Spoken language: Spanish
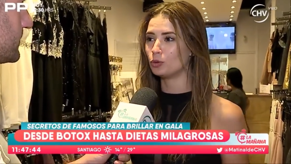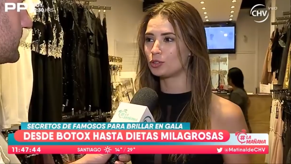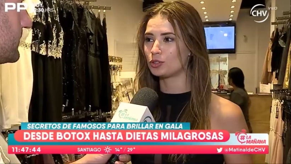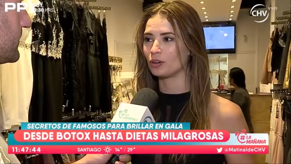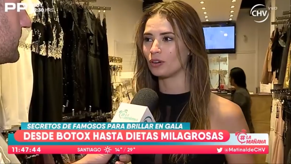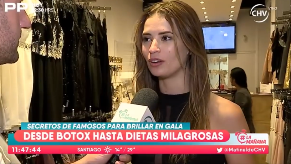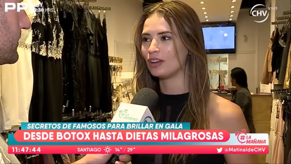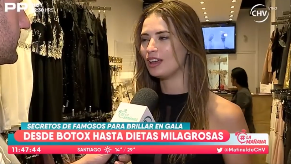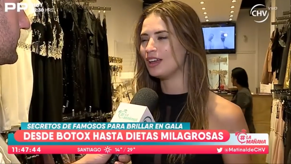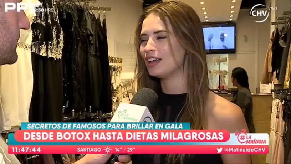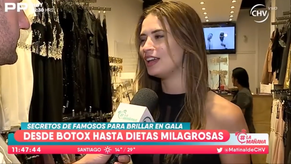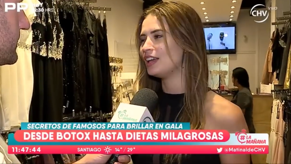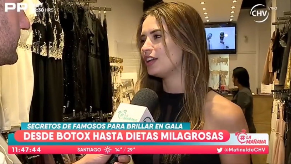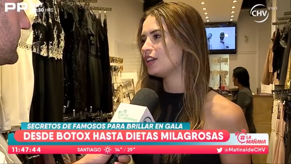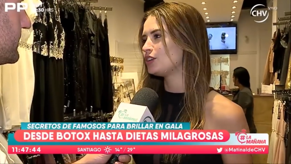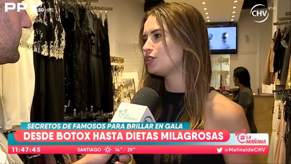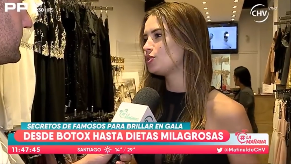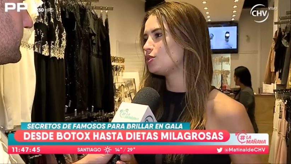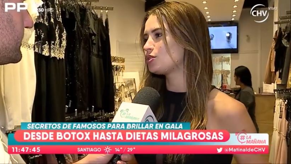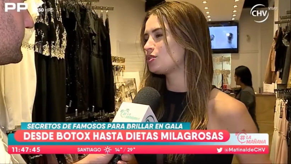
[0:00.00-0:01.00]
Yo siempre he
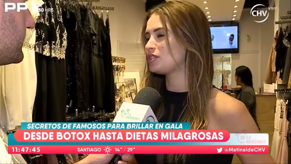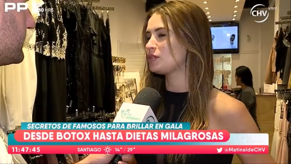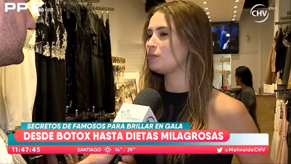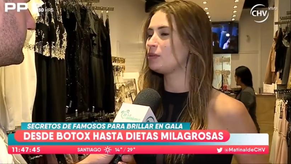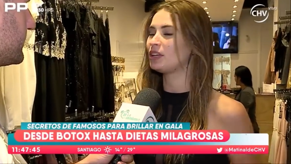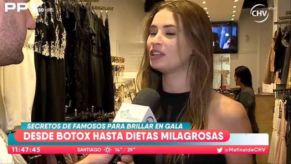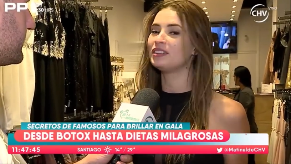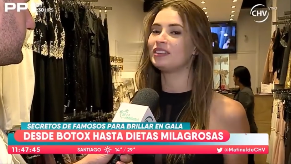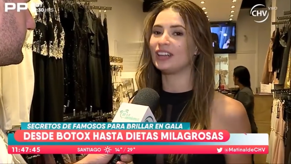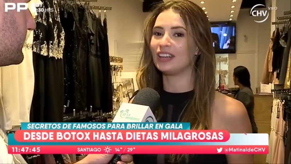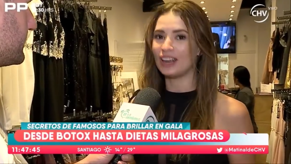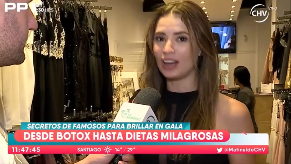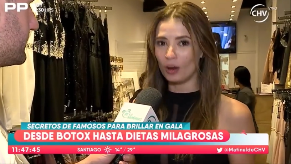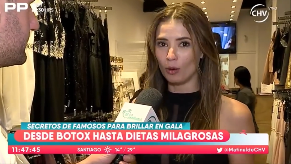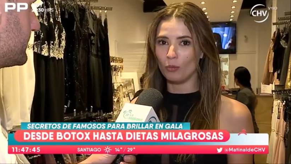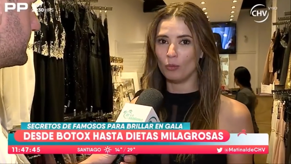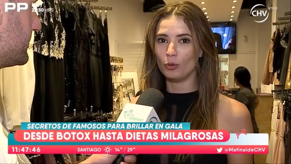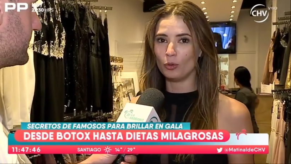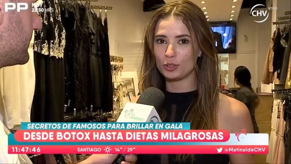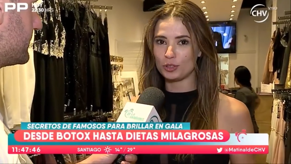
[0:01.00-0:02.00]
entrenado mucho,
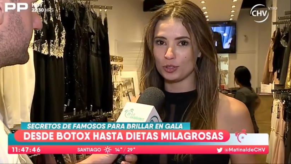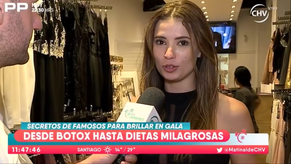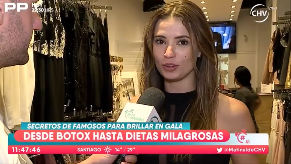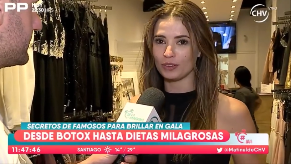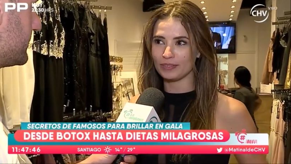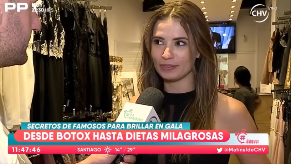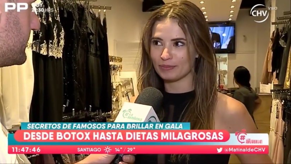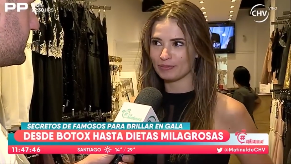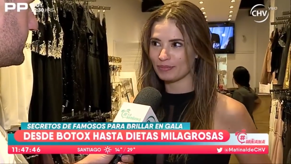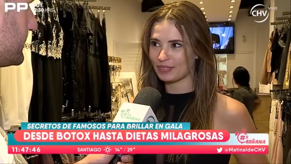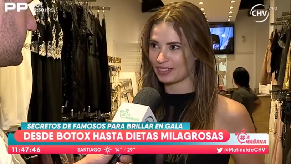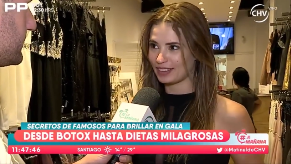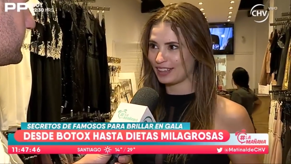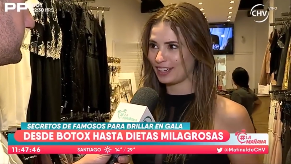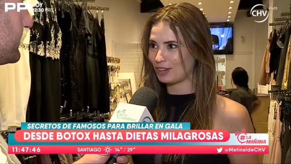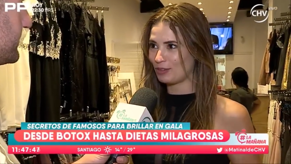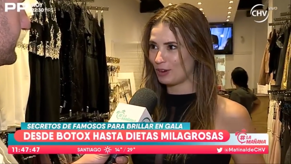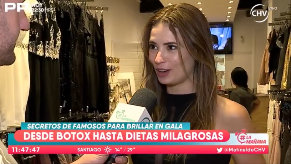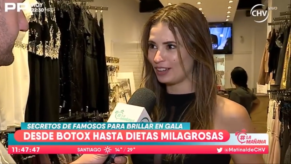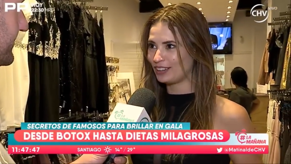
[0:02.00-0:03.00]
igual
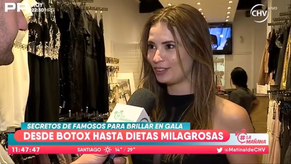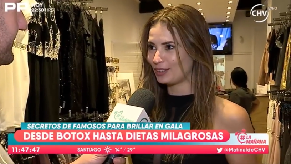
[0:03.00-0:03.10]
estoy...